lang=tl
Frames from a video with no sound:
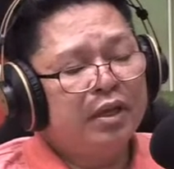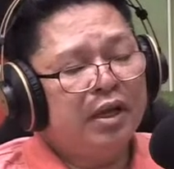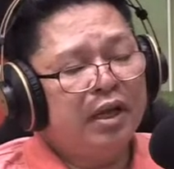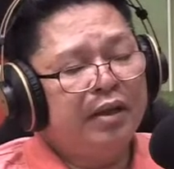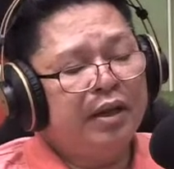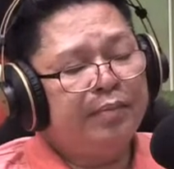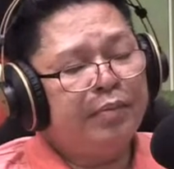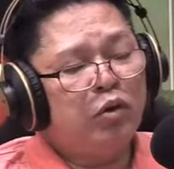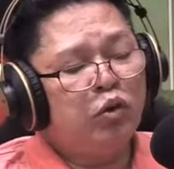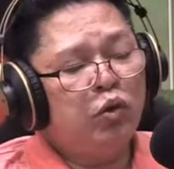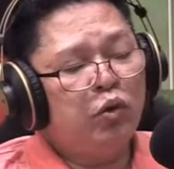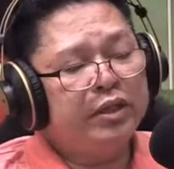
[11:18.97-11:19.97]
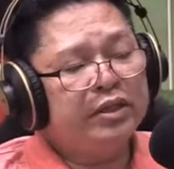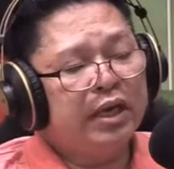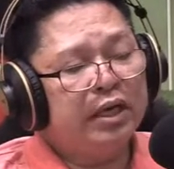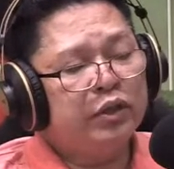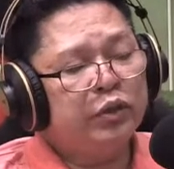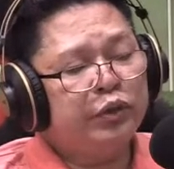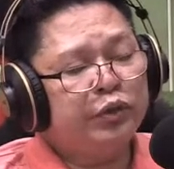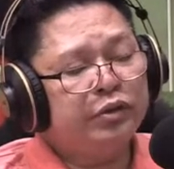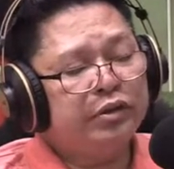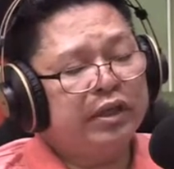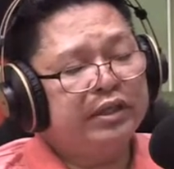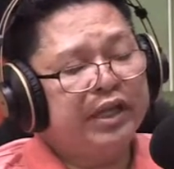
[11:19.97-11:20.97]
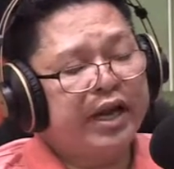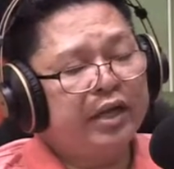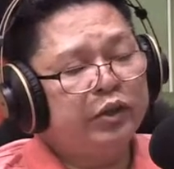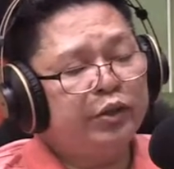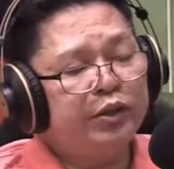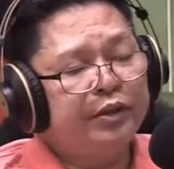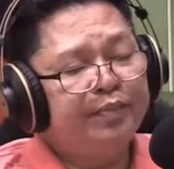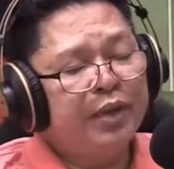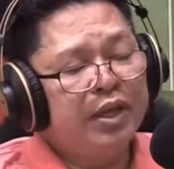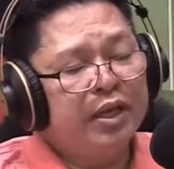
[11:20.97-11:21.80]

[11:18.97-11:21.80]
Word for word: nga gipanguluhan sa atong uh, director